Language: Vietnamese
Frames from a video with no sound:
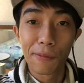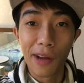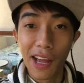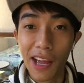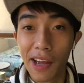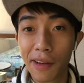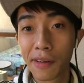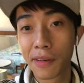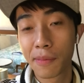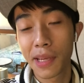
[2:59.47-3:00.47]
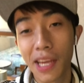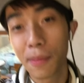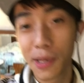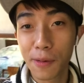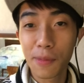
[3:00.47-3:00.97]
và bây giờ
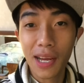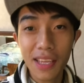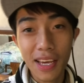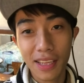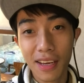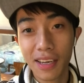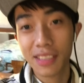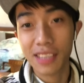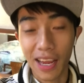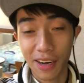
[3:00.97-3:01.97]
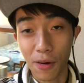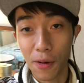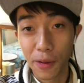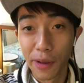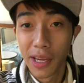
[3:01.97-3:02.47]
mình cũng đã về tới khách sạn
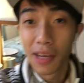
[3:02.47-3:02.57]
rồi